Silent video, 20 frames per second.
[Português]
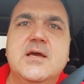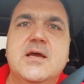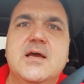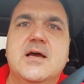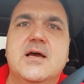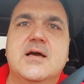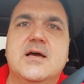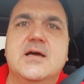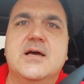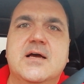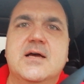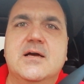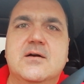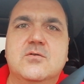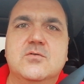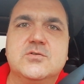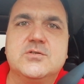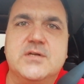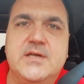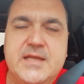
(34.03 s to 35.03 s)
é,
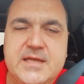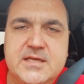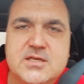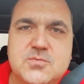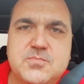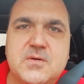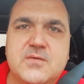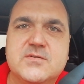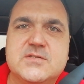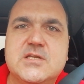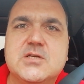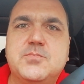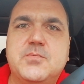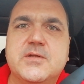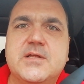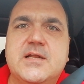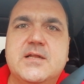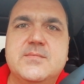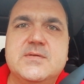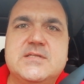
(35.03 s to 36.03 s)
os links para vocês
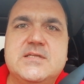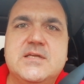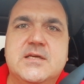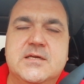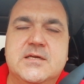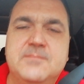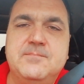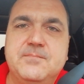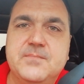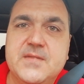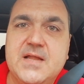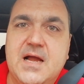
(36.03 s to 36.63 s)
poderem me seguir.